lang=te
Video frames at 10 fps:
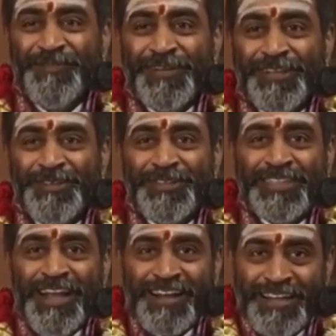మొదటి
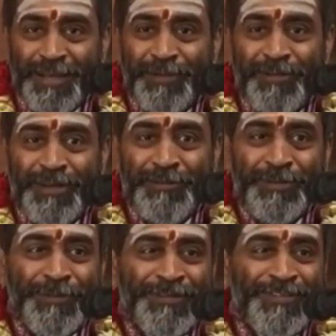దృష్టి అక్కడ నిలబడ్డ వాడి
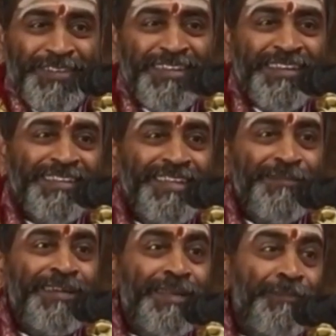మీద పడుతుంది
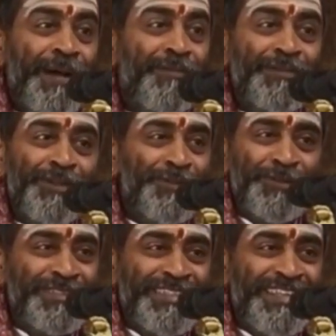దీన్ని బట్టి భగవంతుడి
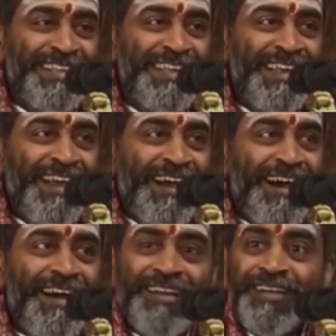దృష్టి
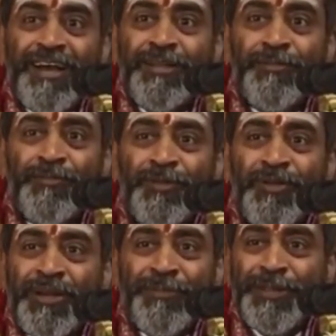అహంకారం
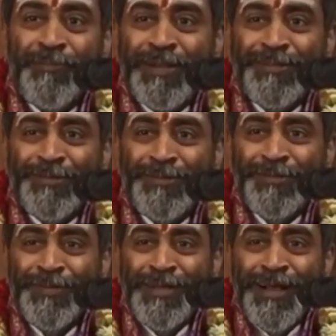ఉన్నవాడి మీద పడదు
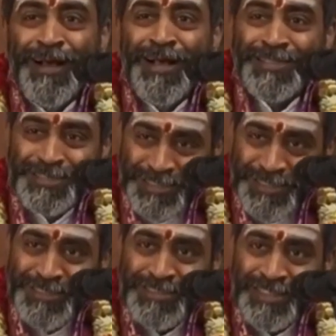
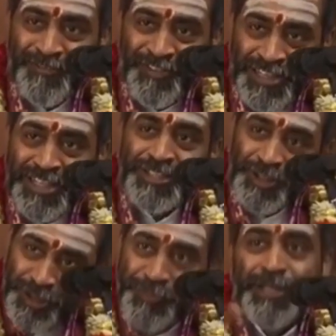ఆశ్రయించిన
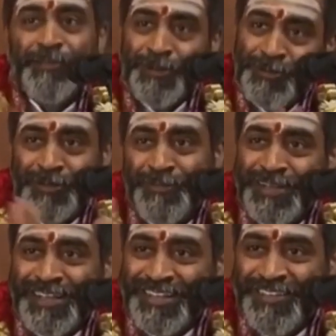వినయశీలుడి మీదే పడుతుందని
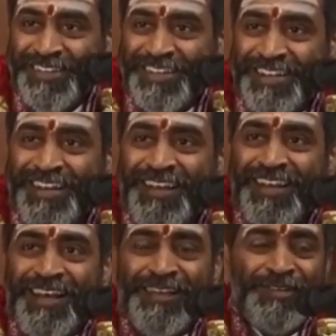నాకు అర్థమైంది ఇక్కడ
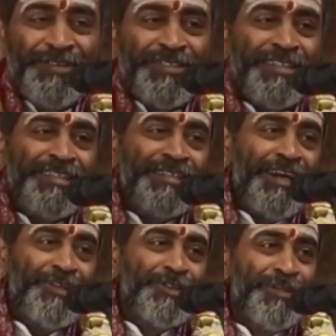ఆయన దృష్టి
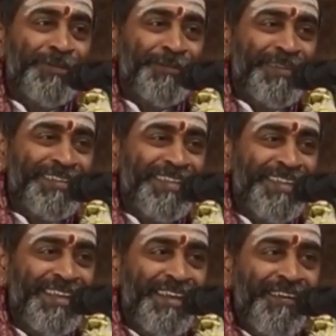అర్జునుడి మీద పడింది
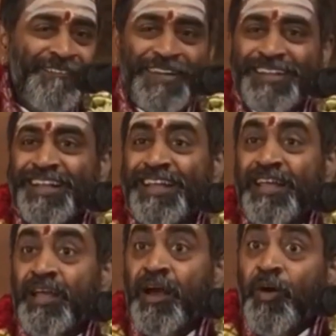వెంటనే
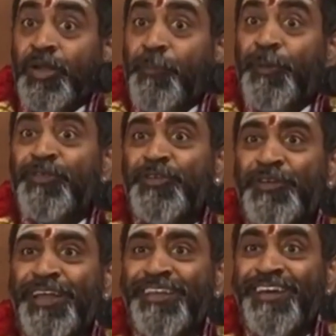హో
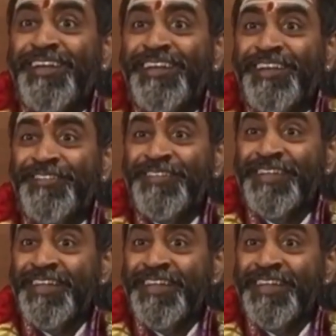ఎప్పుడొచ్చావు నాయనా అని అడిగాడు